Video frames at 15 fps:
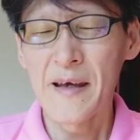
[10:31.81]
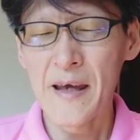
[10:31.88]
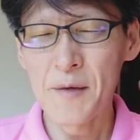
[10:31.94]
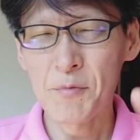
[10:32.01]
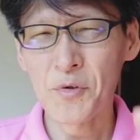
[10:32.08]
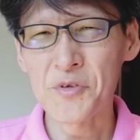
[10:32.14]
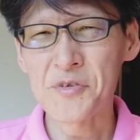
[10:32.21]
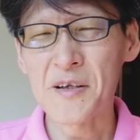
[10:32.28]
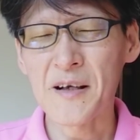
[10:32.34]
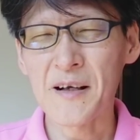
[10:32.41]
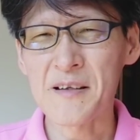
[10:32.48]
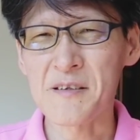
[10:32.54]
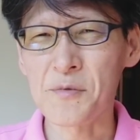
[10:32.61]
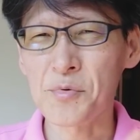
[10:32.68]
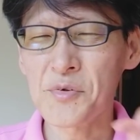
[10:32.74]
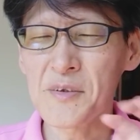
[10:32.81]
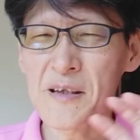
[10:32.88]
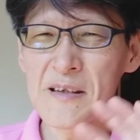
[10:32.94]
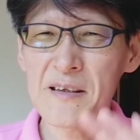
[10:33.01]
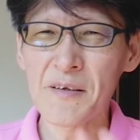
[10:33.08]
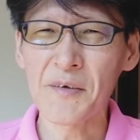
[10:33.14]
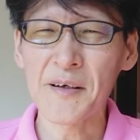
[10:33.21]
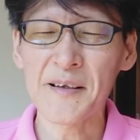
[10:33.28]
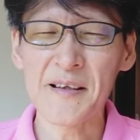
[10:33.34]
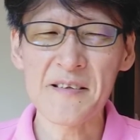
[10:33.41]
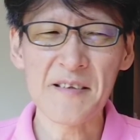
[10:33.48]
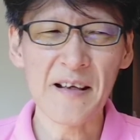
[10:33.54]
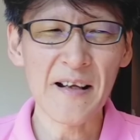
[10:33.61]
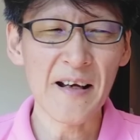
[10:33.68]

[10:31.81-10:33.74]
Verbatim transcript: M子さんが自分で言ったわけですか